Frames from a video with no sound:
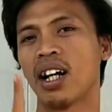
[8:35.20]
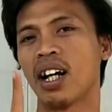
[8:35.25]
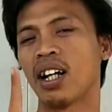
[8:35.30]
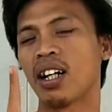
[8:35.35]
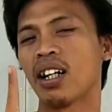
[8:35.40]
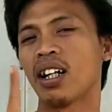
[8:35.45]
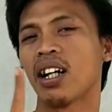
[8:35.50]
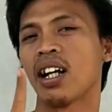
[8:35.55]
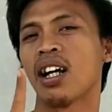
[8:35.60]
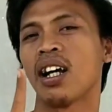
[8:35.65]

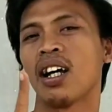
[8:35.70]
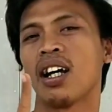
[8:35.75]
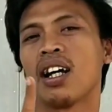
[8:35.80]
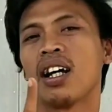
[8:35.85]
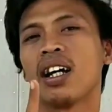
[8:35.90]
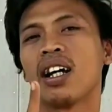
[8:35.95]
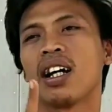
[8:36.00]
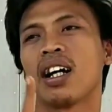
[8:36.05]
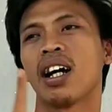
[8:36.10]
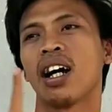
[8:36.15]
karena
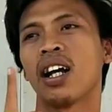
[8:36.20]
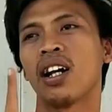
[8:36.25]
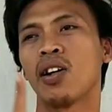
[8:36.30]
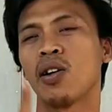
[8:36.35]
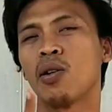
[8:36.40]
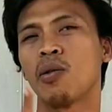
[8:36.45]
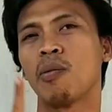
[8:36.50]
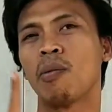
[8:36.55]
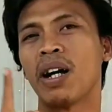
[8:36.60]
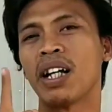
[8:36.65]

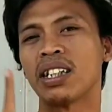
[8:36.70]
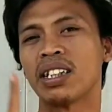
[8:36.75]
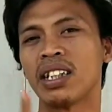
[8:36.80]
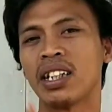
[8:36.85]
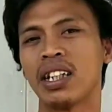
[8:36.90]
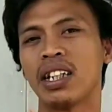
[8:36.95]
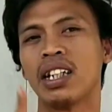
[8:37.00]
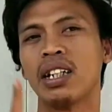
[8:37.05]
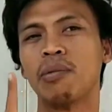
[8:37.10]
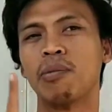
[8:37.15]
kalau
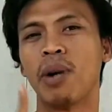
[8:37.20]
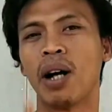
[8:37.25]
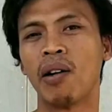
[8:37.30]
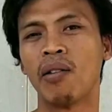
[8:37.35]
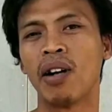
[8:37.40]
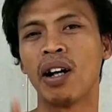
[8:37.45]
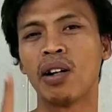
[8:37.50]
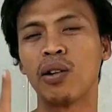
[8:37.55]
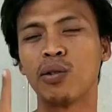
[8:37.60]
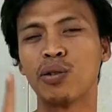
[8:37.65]
masih di
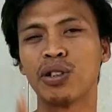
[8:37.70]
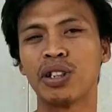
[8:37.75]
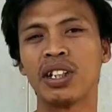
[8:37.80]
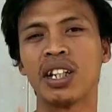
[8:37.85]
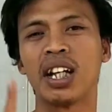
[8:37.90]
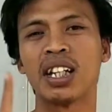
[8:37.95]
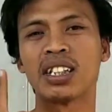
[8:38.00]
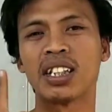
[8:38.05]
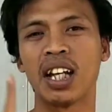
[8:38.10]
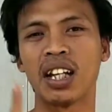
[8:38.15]
bawah
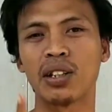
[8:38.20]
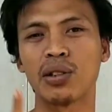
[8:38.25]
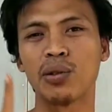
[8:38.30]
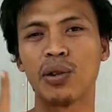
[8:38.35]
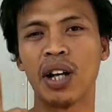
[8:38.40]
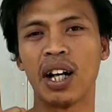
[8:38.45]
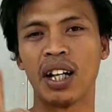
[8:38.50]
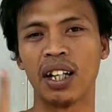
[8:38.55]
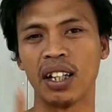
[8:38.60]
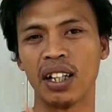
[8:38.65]
usia
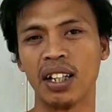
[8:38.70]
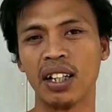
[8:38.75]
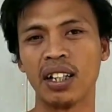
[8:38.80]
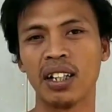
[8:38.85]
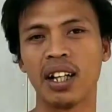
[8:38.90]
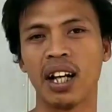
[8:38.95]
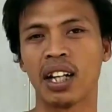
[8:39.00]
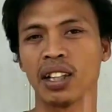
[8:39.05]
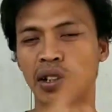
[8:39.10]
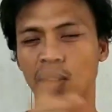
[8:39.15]
satu
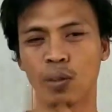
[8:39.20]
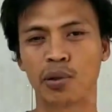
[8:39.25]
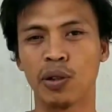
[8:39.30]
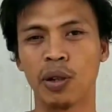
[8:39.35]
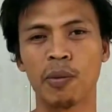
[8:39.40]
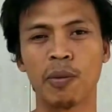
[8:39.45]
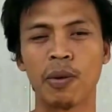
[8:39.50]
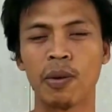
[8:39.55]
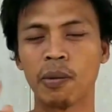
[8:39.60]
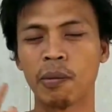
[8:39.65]
hari atau
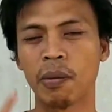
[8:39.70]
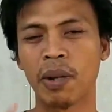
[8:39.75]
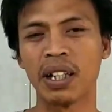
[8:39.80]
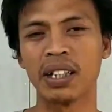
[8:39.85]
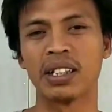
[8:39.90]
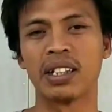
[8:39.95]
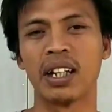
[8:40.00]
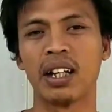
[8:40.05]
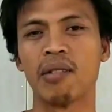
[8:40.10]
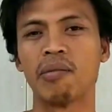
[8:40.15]

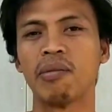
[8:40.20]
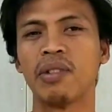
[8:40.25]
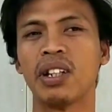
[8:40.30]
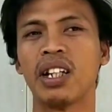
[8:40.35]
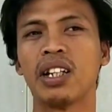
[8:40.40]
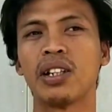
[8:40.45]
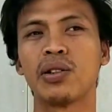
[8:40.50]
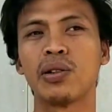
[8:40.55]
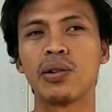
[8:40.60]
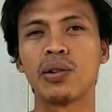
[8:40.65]
24 jam
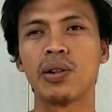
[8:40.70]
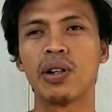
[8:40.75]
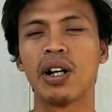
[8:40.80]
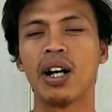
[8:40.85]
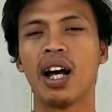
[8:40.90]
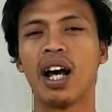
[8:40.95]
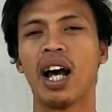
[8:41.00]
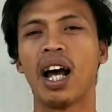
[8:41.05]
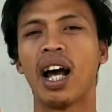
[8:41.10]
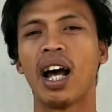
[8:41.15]
itu
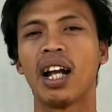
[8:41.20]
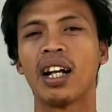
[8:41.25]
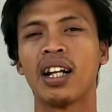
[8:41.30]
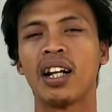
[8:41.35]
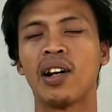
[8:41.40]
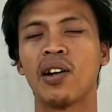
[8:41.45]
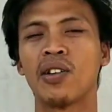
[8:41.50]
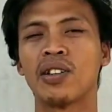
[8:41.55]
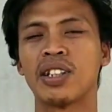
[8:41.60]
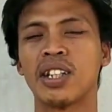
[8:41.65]

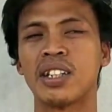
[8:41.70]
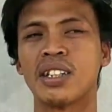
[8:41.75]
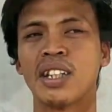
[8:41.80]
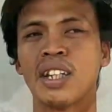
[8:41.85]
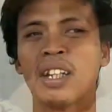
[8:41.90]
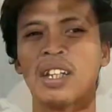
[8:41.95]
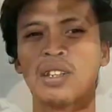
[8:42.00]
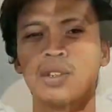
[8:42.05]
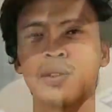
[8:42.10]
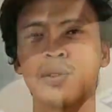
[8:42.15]

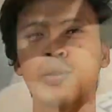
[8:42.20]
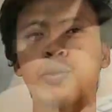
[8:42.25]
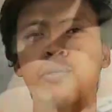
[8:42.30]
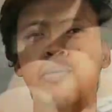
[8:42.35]
DOC-nya itu